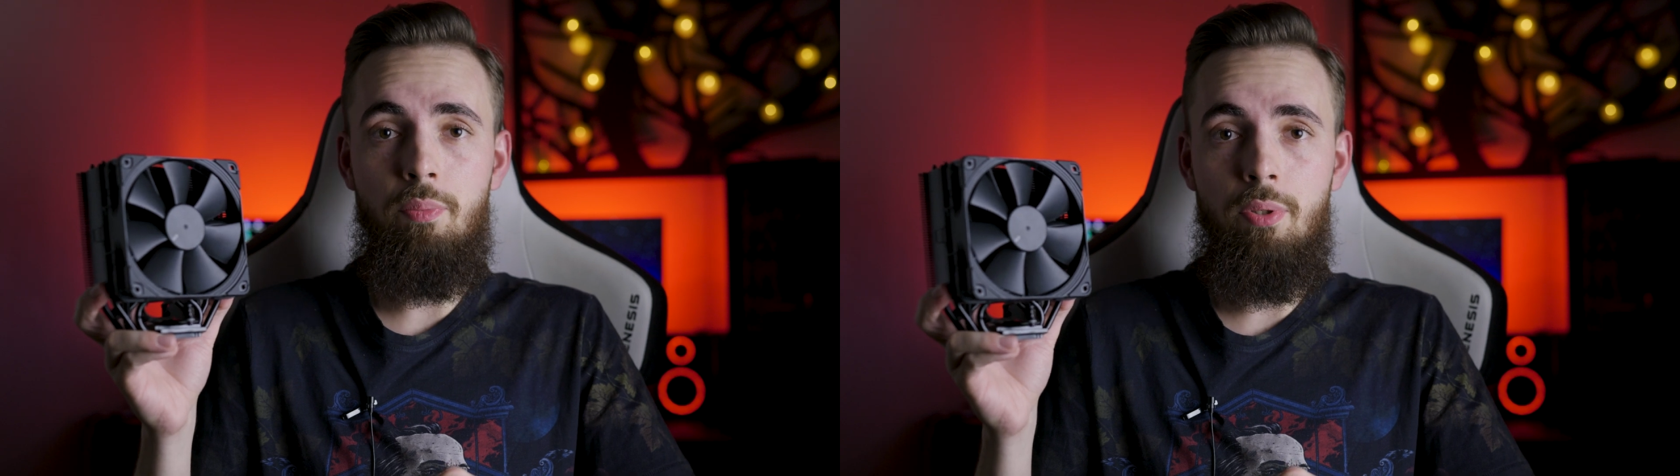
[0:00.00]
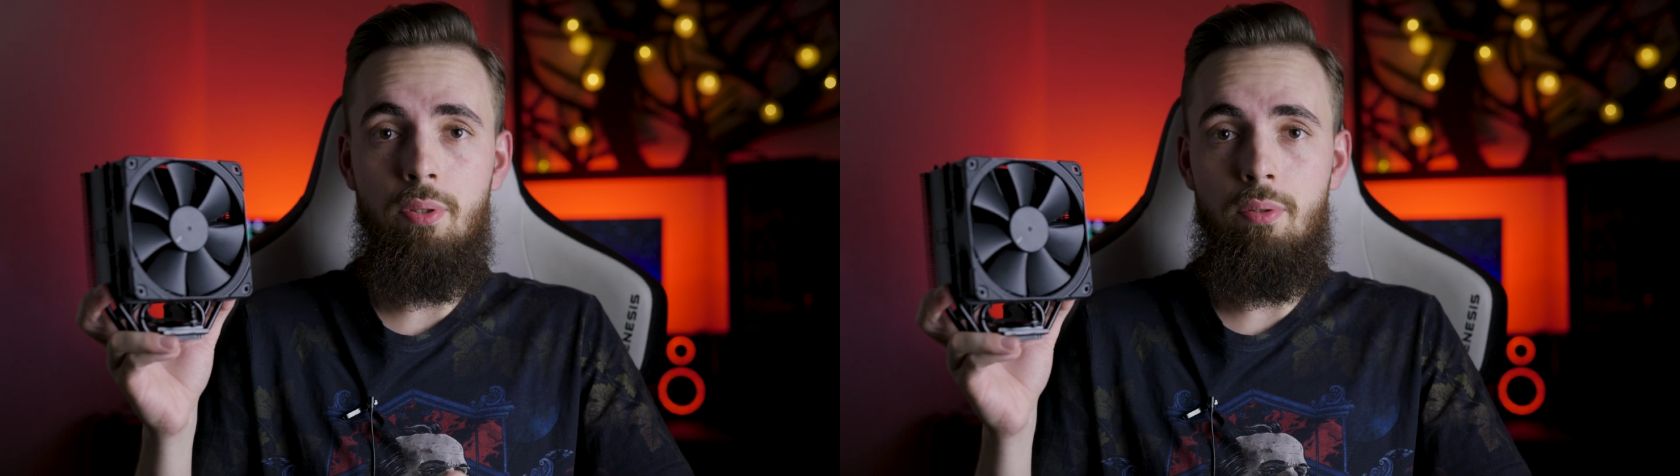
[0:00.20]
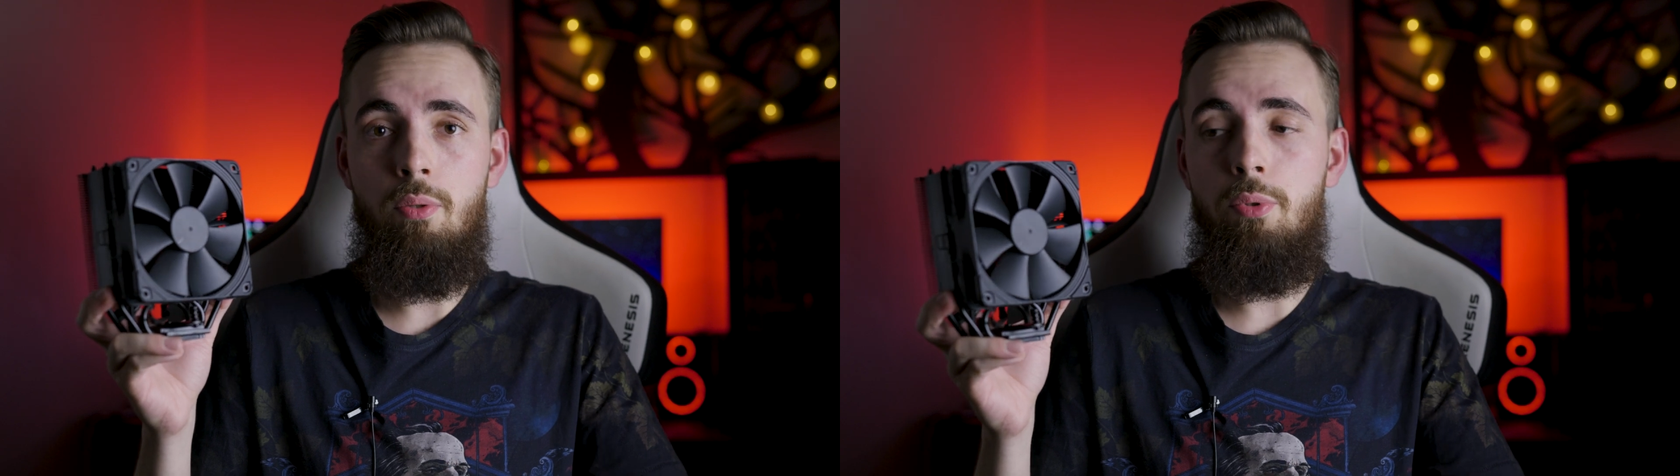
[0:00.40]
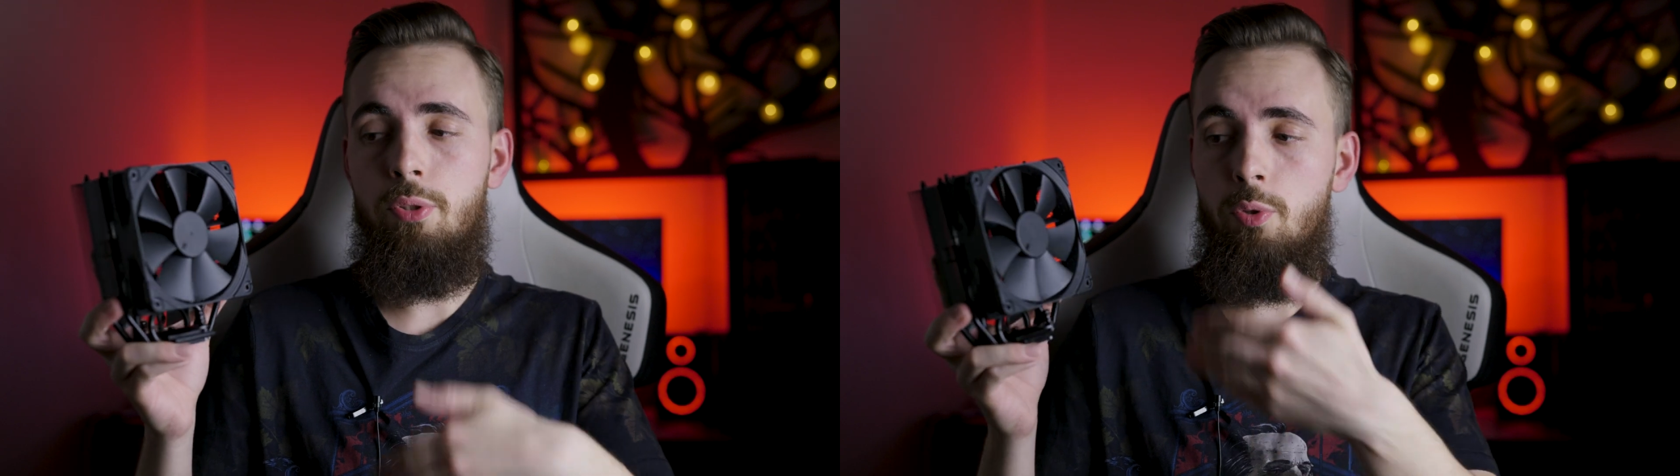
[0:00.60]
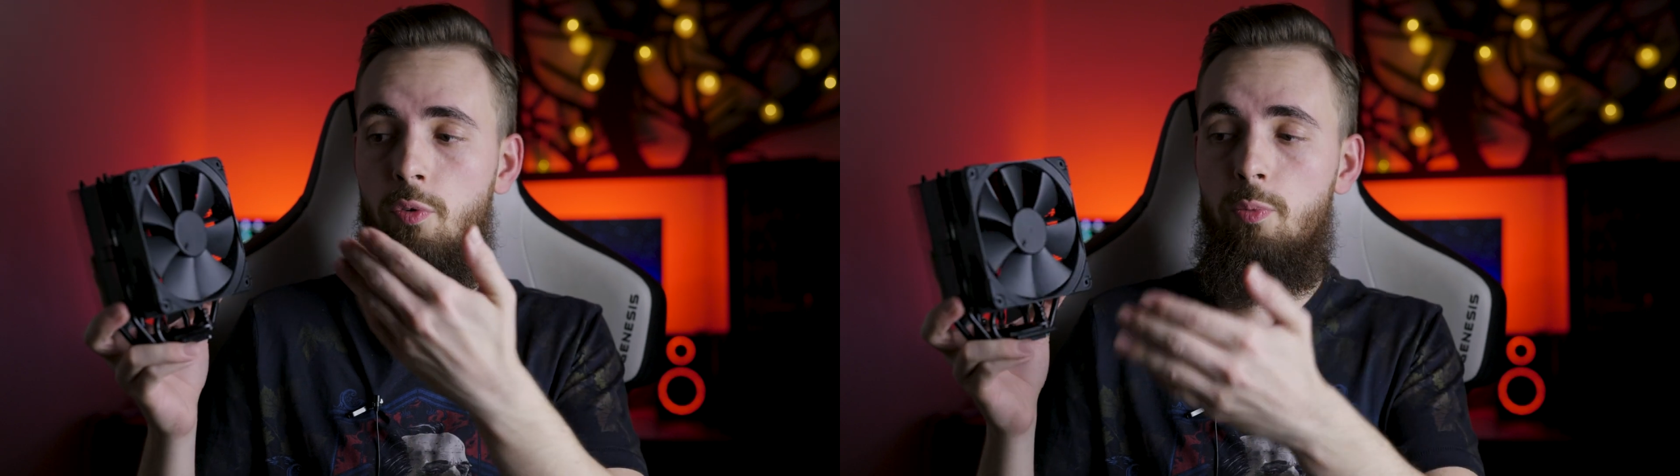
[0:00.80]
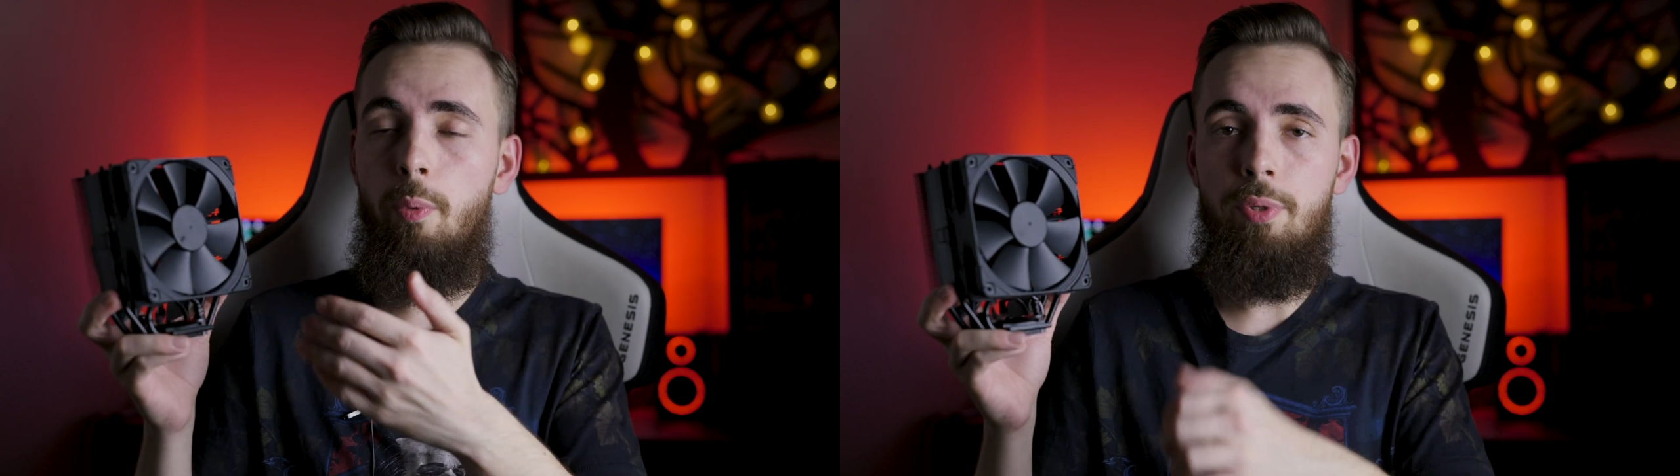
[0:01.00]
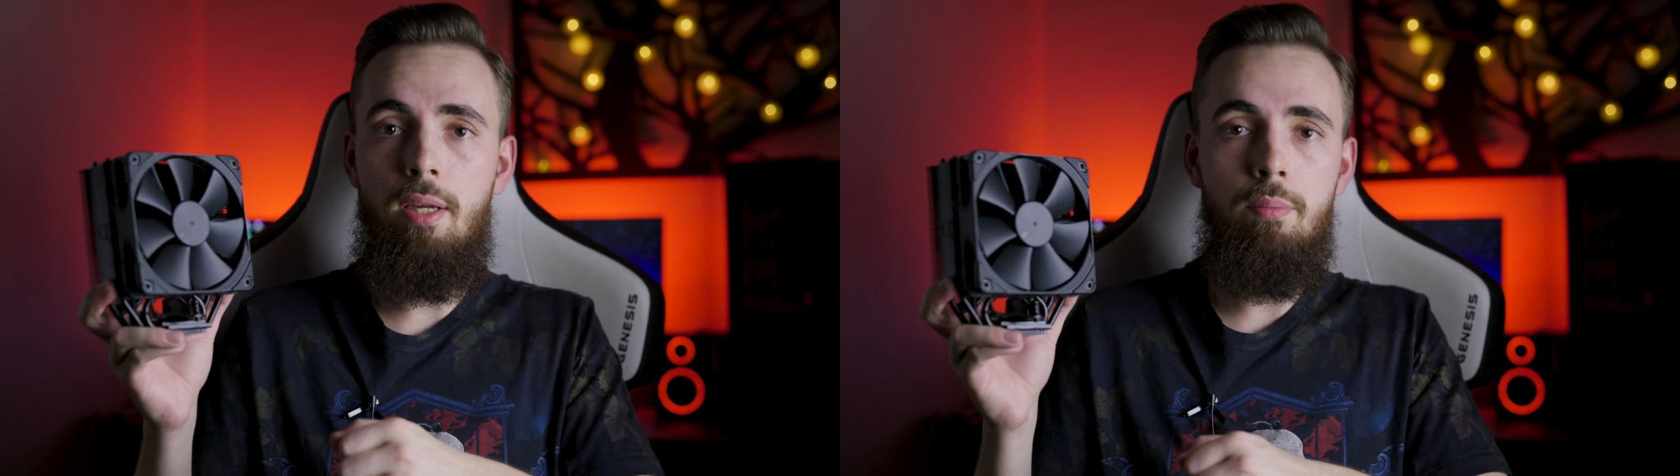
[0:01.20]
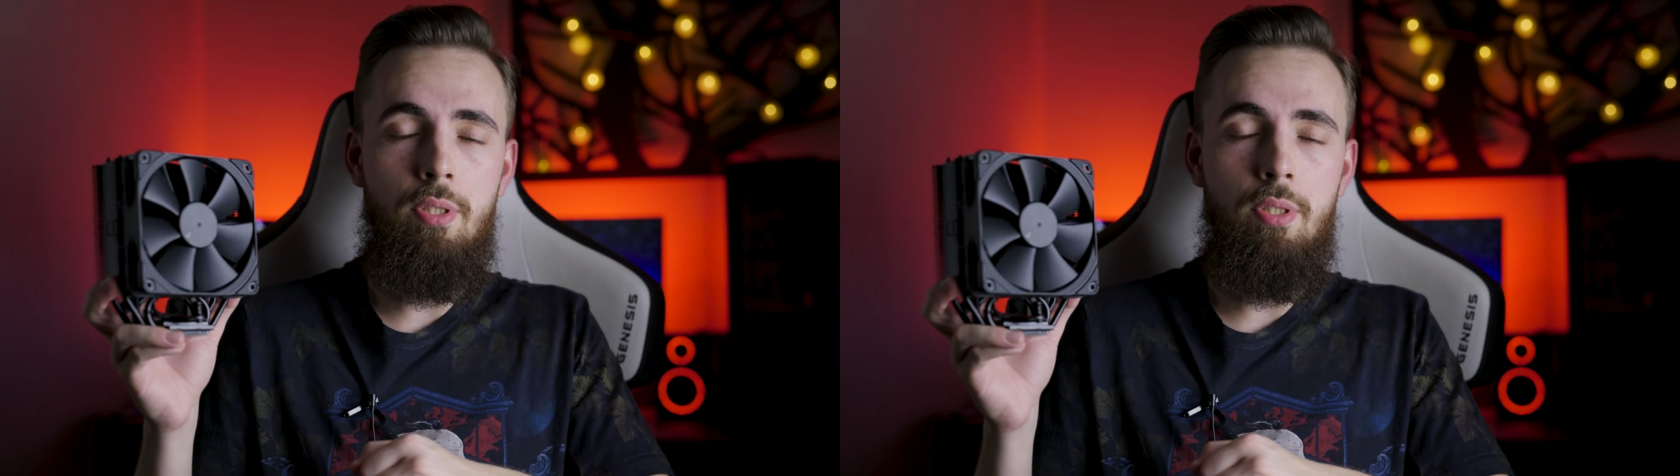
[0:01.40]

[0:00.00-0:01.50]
bo o łożysku wspominałem,